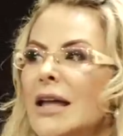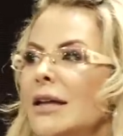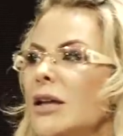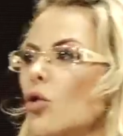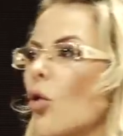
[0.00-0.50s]

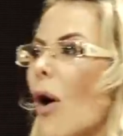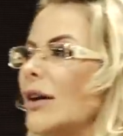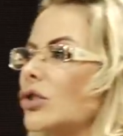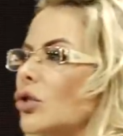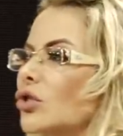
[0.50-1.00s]
e
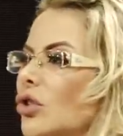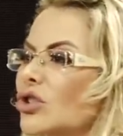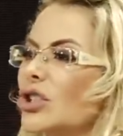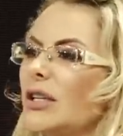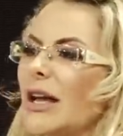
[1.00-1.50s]
quanto do
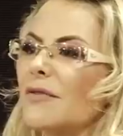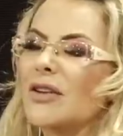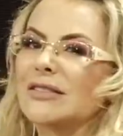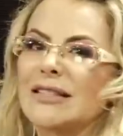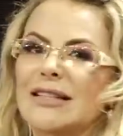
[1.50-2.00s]
dia
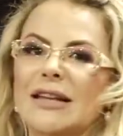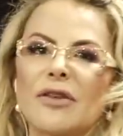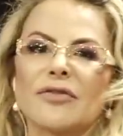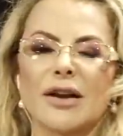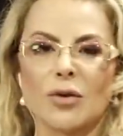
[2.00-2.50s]
você está
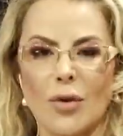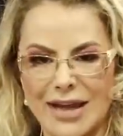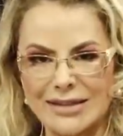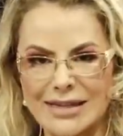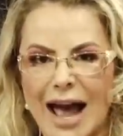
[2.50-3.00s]
na
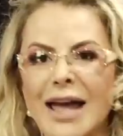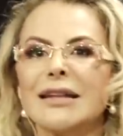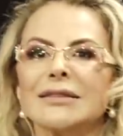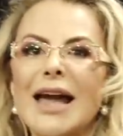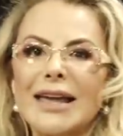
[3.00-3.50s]
frequência da